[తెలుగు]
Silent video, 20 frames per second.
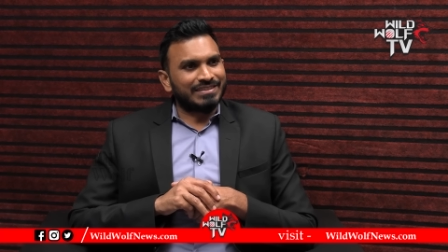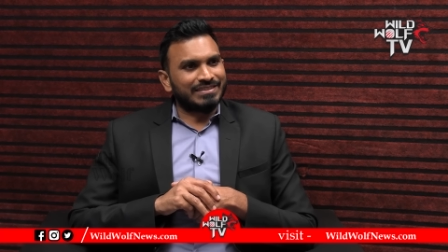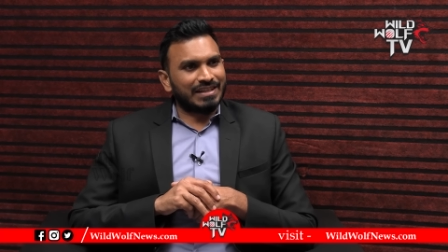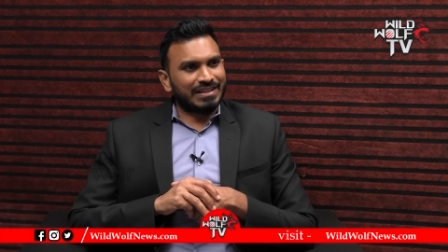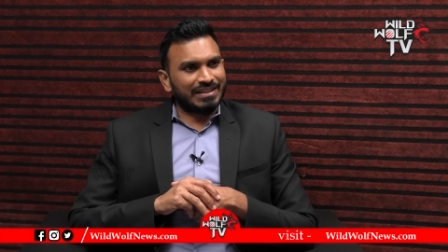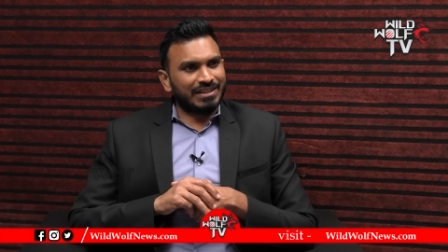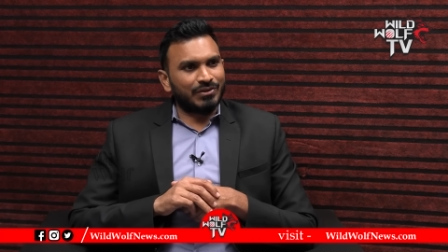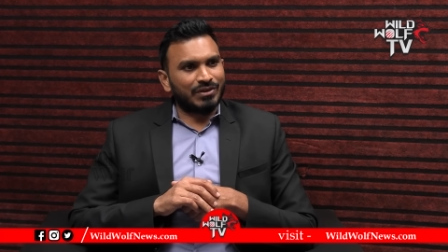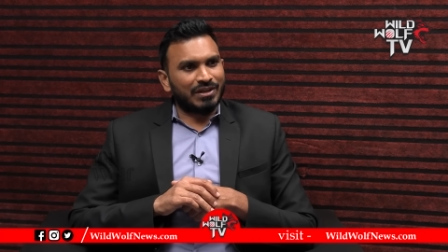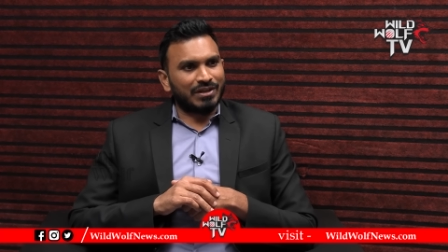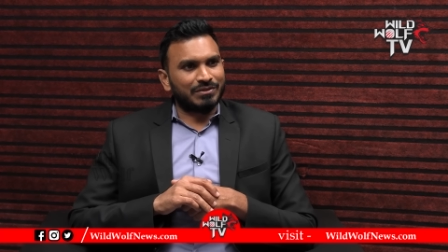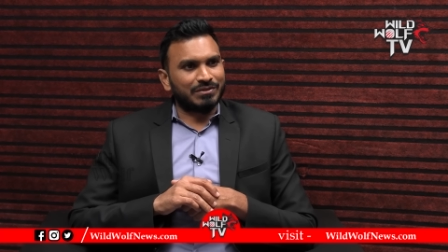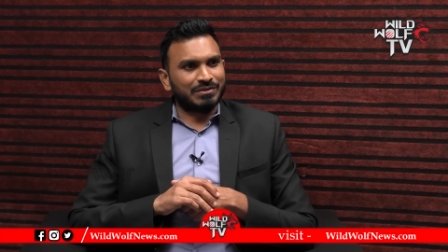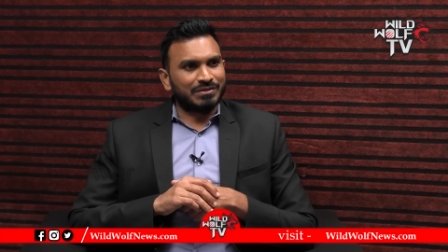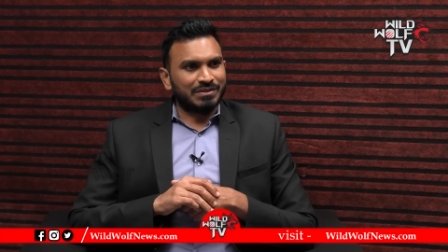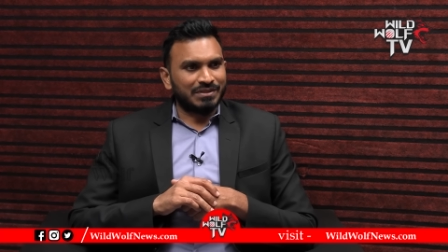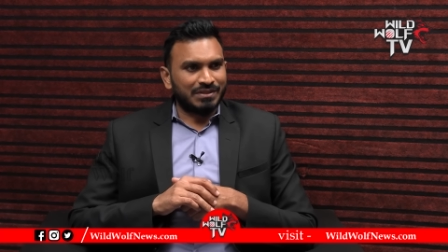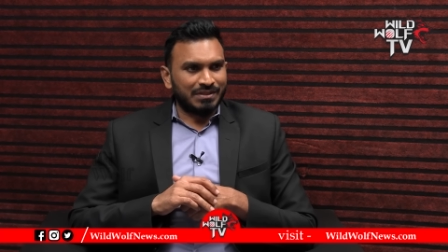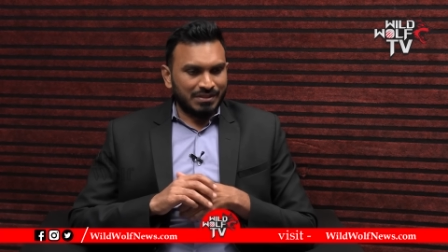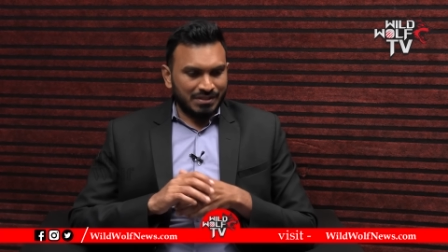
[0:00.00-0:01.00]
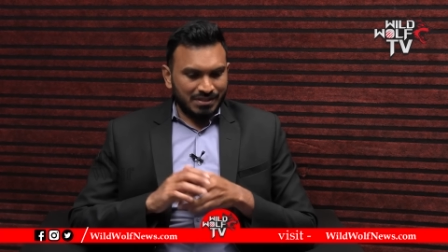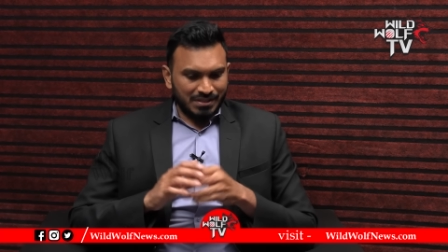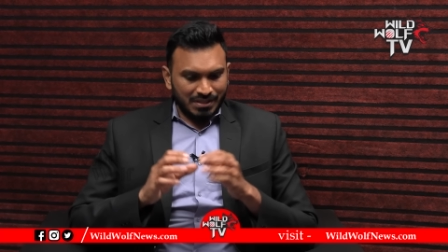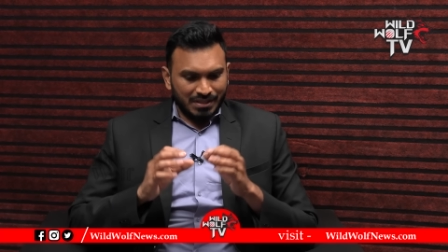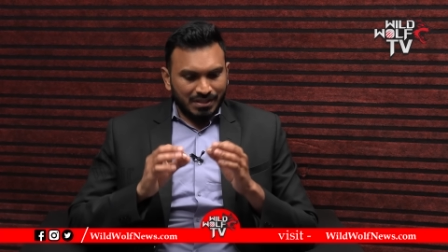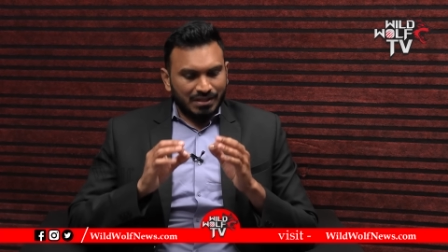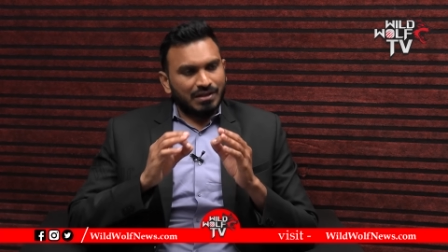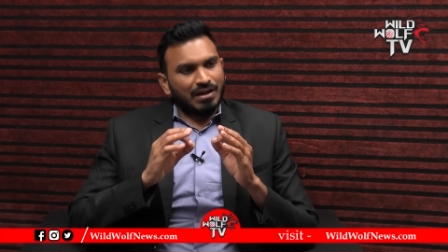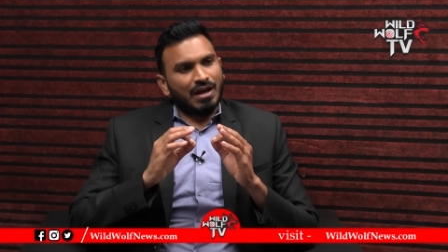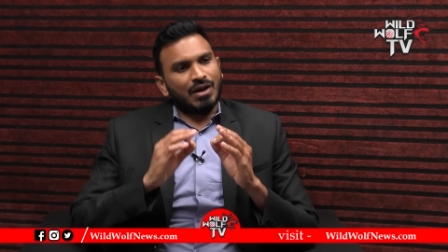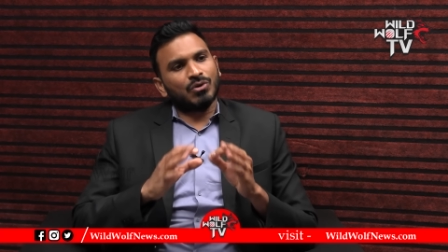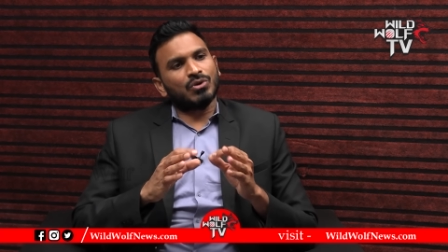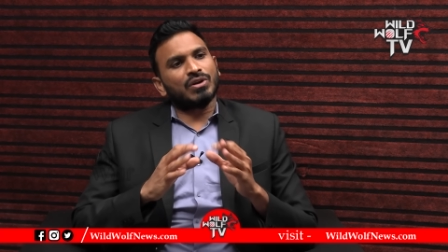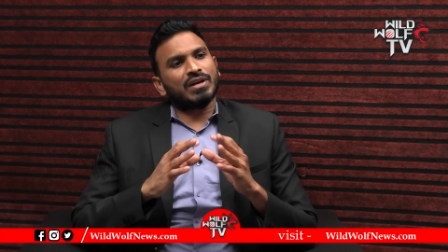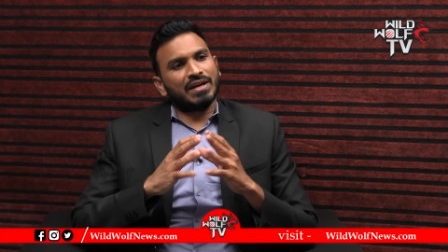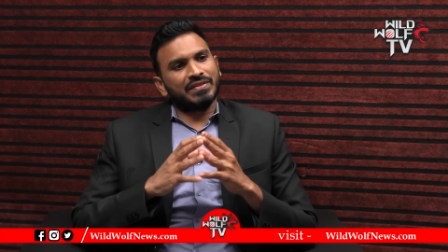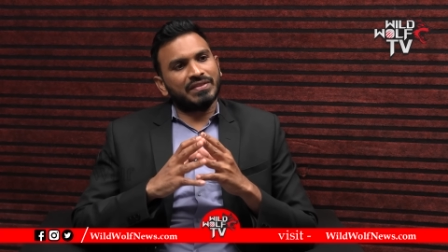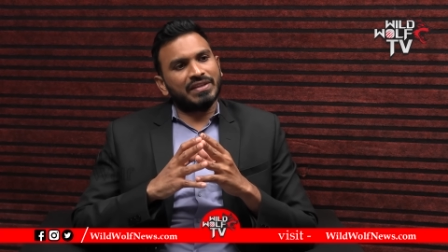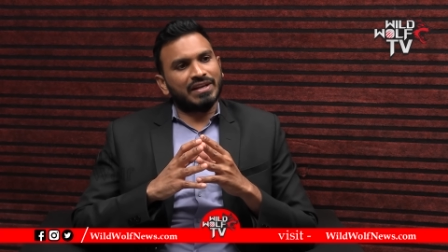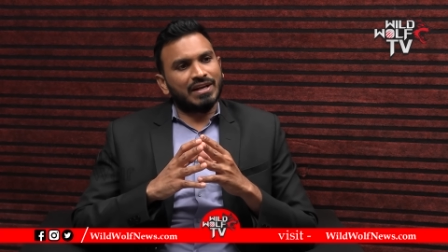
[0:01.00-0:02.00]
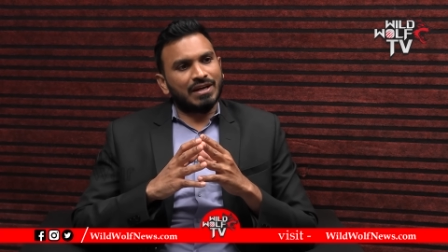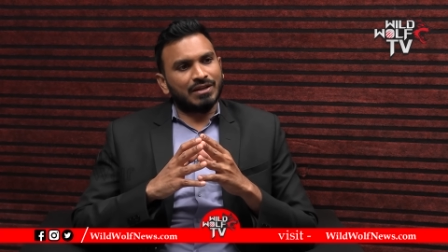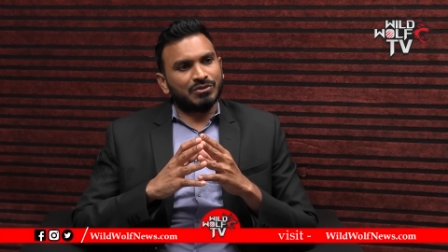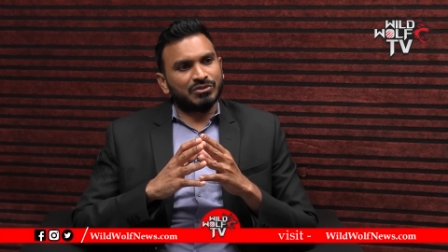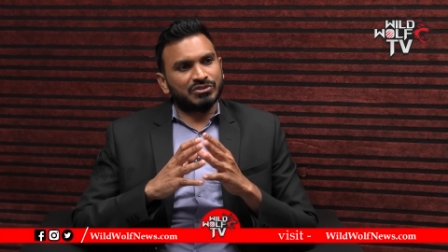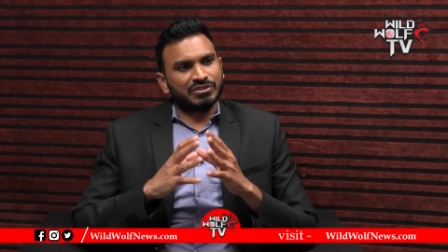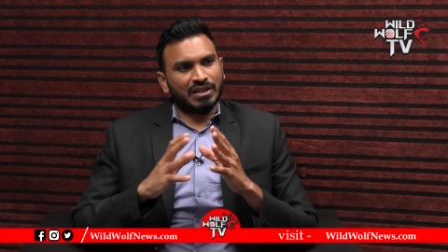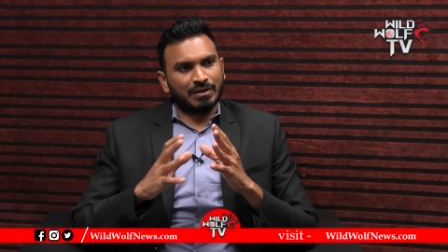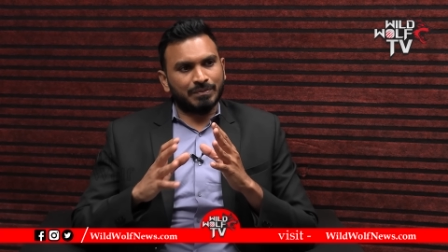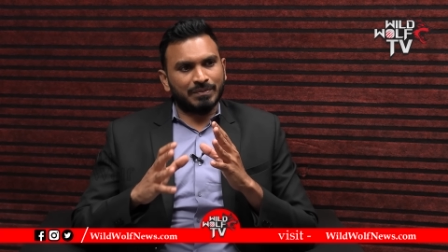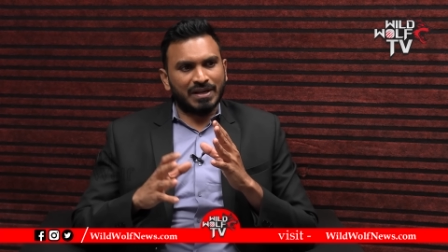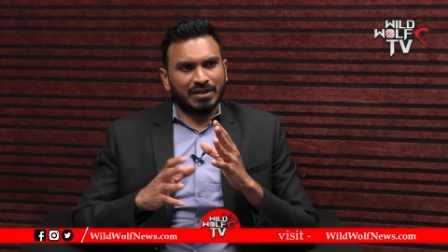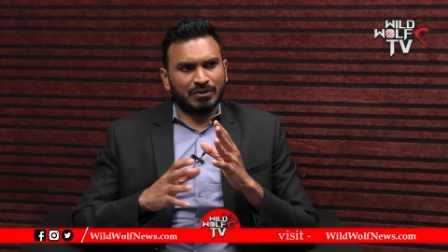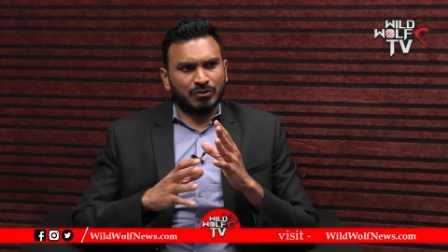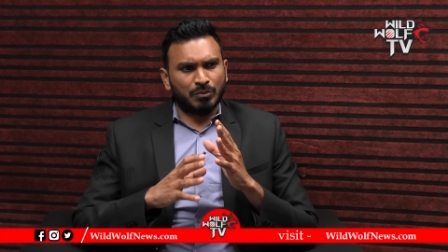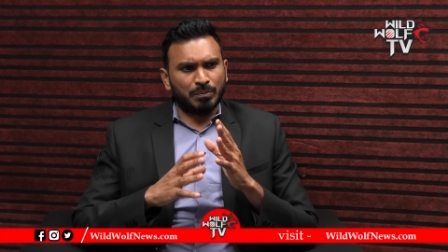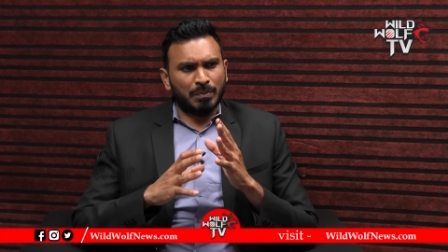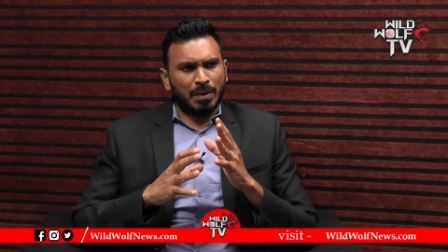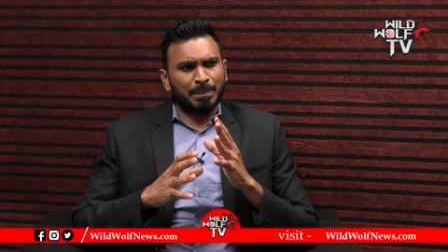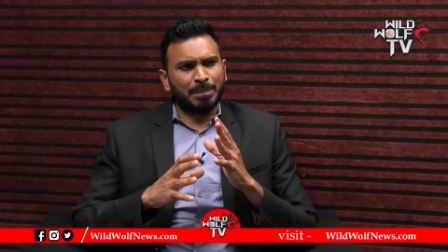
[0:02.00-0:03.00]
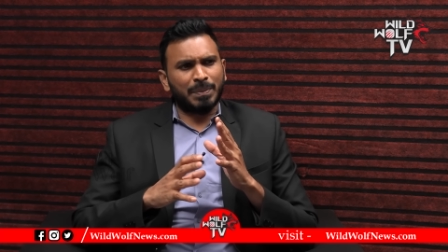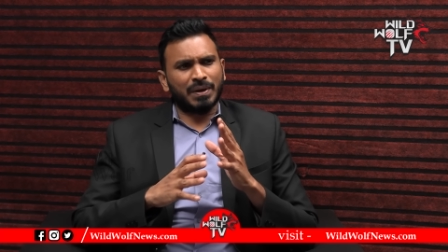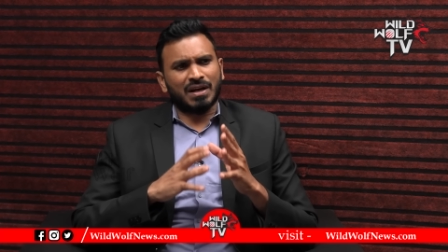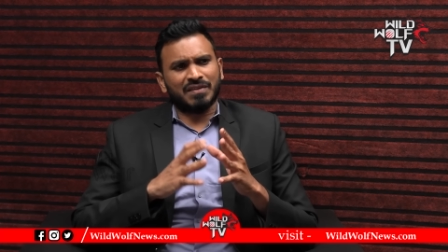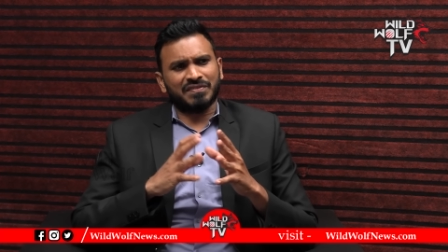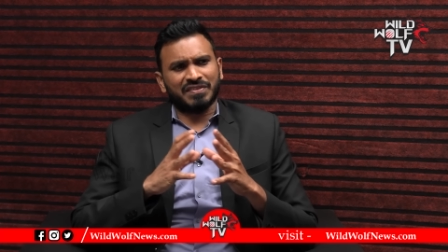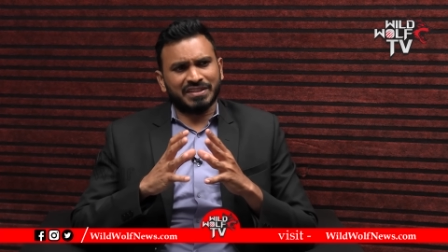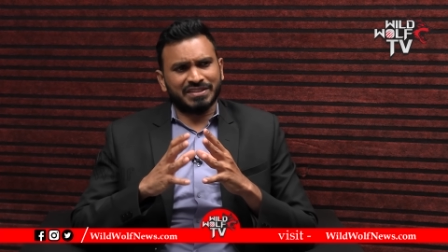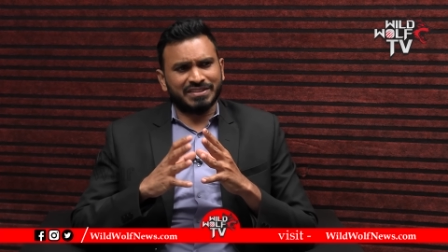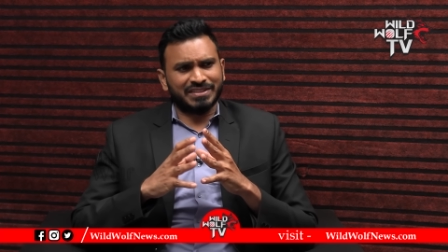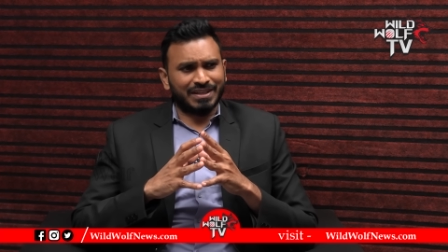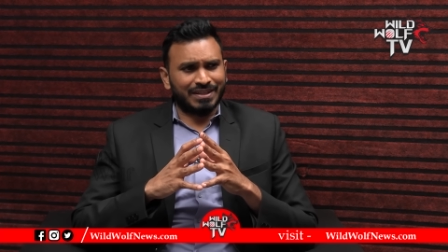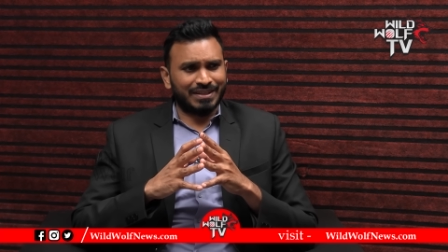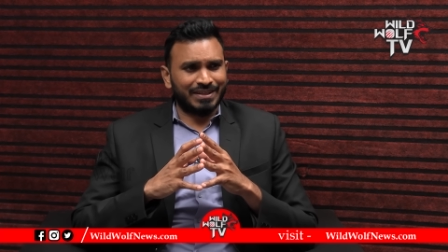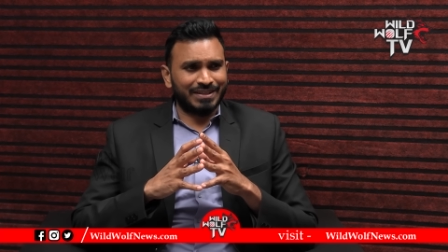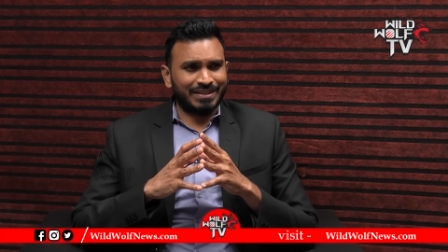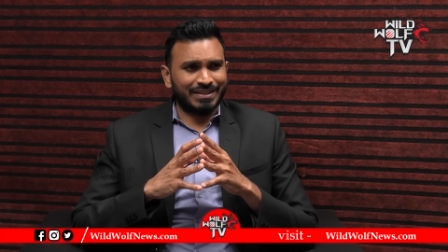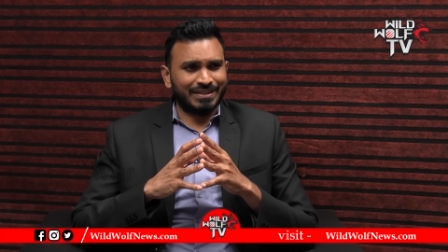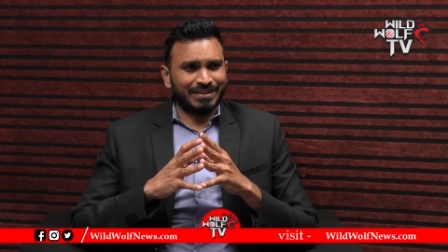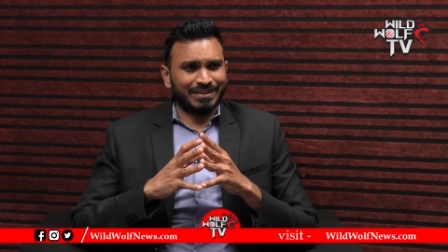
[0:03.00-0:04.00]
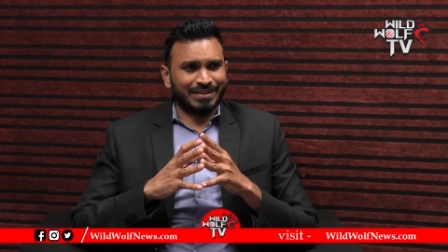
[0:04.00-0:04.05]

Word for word: జగదేవ్ గారు రాహుల్ గాంధీ గారు షర్మిలకు బంపర్ ఆఫర్ ఇచ్చారని